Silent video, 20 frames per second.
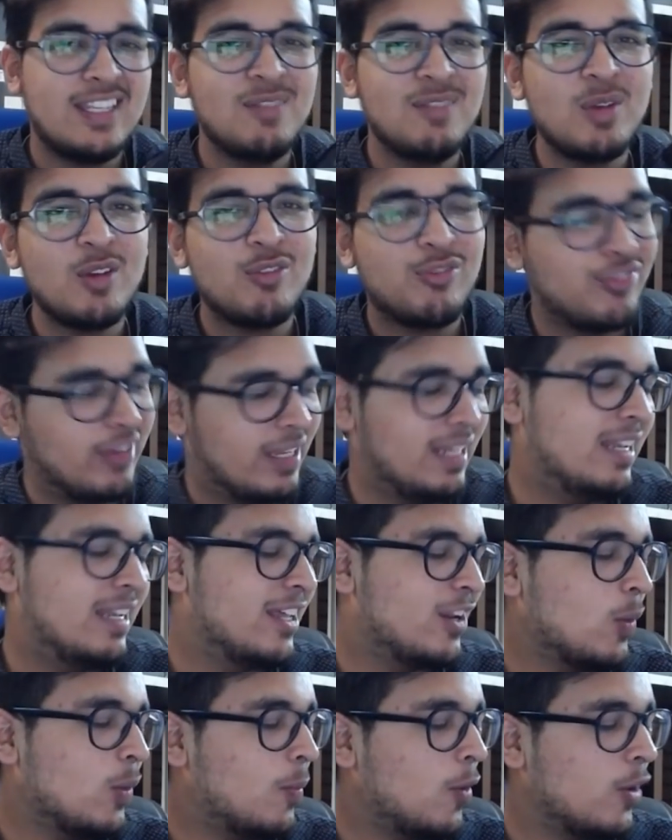मैं फील ले
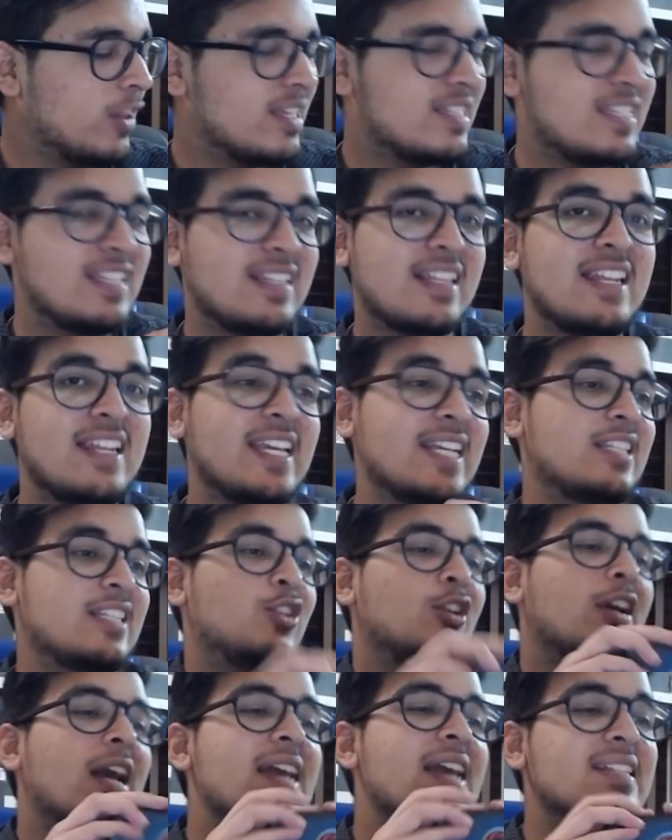रहा हूँ बहुत अच्छी तरीके से
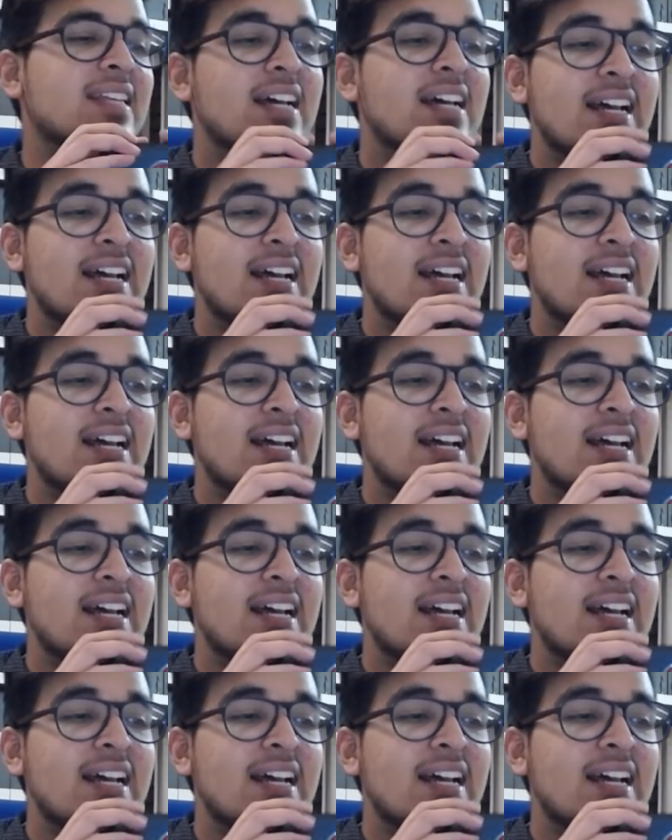गाइज